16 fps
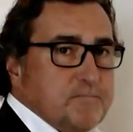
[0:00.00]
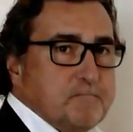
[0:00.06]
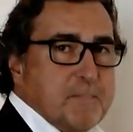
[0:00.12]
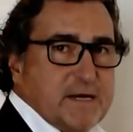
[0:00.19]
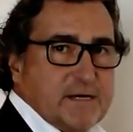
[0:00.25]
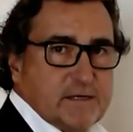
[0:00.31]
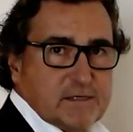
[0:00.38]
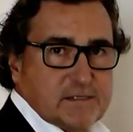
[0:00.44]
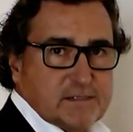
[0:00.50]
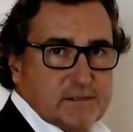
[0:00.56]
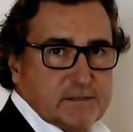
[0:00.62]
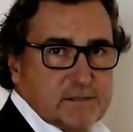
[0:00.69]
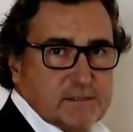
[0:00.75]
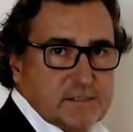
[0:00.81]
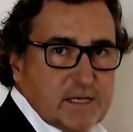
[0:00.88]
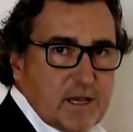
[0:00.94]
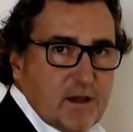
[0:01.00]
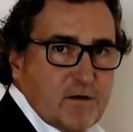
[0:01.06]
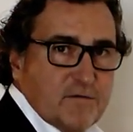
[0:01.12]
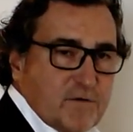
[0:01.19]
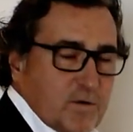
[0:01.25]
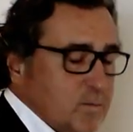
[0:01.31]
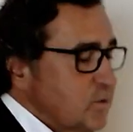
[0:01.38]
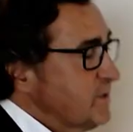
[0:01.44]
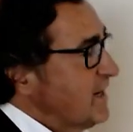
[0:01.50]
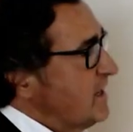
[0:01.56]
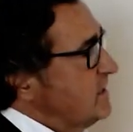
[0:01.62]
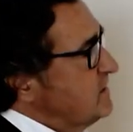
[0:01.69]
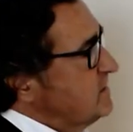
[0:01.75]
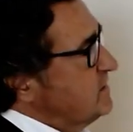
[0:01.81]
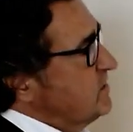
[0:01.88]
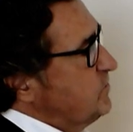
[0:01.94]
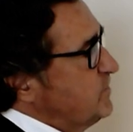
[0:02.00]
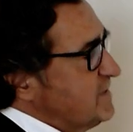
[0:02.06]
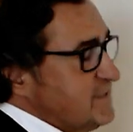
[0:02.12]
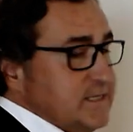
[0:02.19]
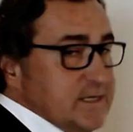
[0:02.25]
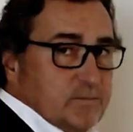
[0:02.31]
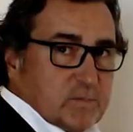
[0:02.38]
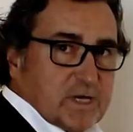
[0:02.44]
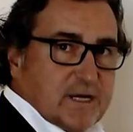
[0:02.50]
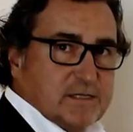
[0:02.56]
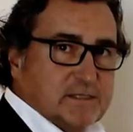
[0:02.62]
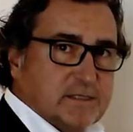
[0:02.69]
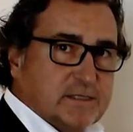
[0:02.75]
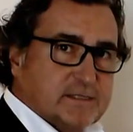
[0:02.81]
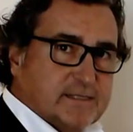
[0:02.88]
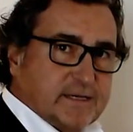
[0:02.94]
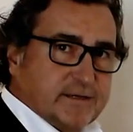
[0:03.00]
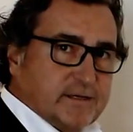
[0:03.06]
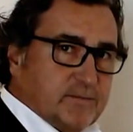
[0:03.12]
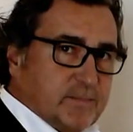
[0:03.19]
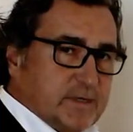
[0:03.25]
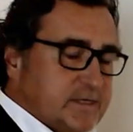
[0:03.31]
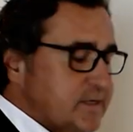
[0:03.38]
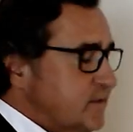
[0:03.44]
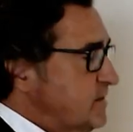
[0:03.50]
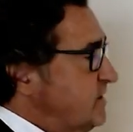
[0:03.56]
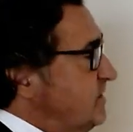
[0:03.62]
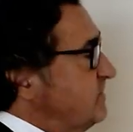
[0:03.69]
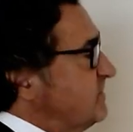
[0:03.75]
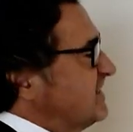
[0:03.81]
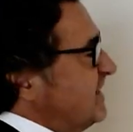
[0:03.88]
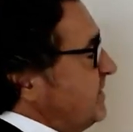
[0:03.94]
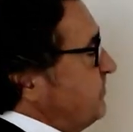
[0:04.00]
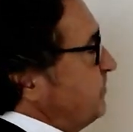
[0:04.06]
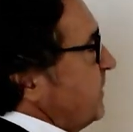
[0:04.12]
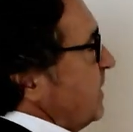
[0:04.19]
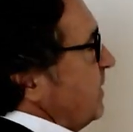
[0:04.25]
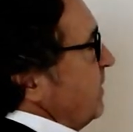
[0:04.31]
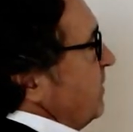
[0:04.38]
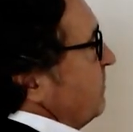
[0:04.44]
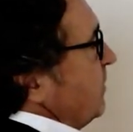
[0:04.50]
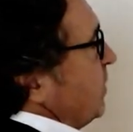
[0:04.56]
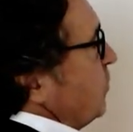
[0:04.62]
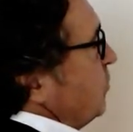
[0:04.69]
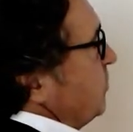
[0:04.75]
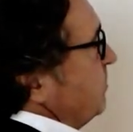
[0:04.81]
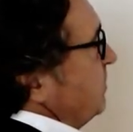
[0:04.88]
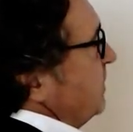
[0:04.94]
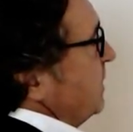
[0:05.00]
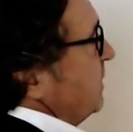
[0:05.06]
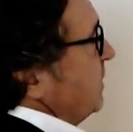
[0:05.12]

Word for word: mindestens 35 bis 37 Zentimeter tief sein. Warum